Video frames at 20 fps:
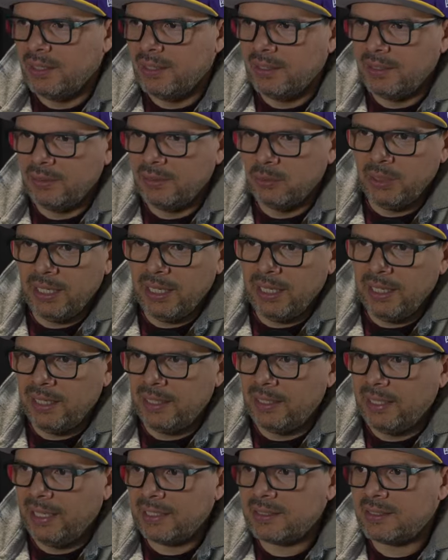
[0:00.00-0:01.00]

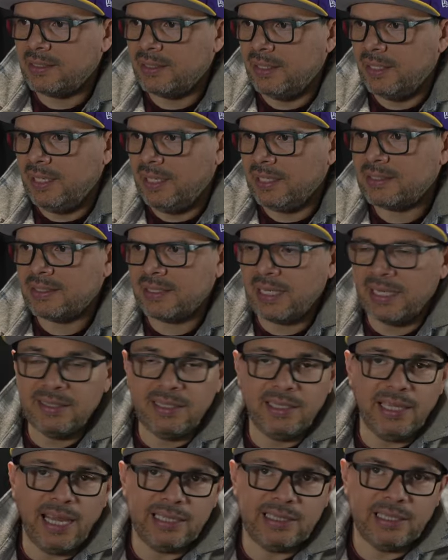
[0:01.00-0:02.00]
una ex, ex
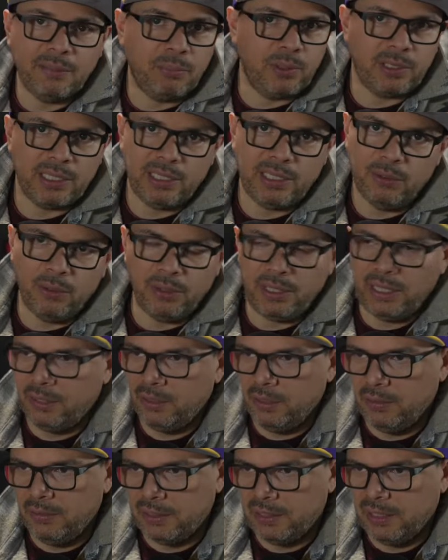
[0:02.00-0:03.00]
candidata porque no
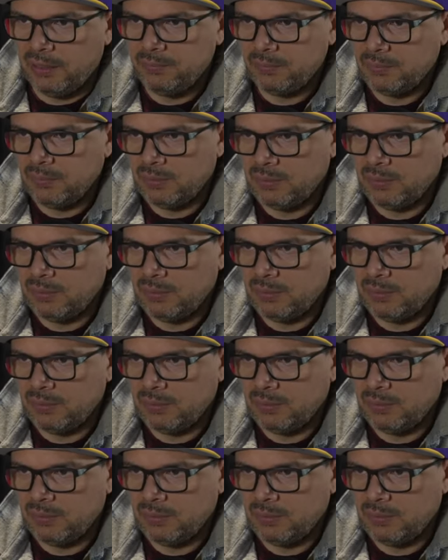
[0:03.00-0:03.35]
quedó, ¿verdad?